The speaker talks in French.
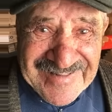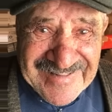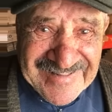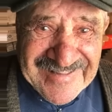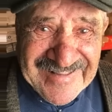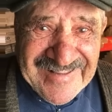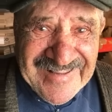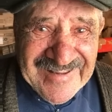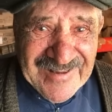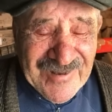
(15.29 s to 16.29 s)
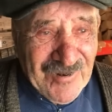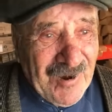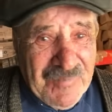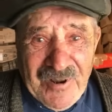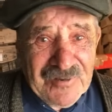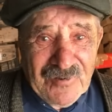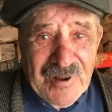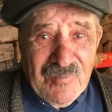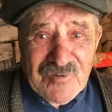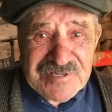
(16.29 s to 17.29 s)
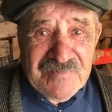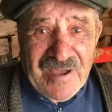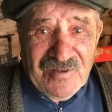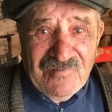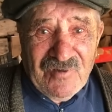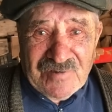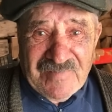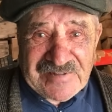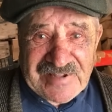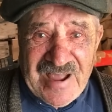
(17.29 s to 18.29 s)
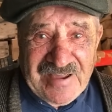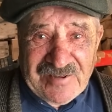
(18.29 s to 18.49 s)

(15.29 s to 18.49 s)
Toute la journée Oh ben, on la boit aussi bien à 9h le matin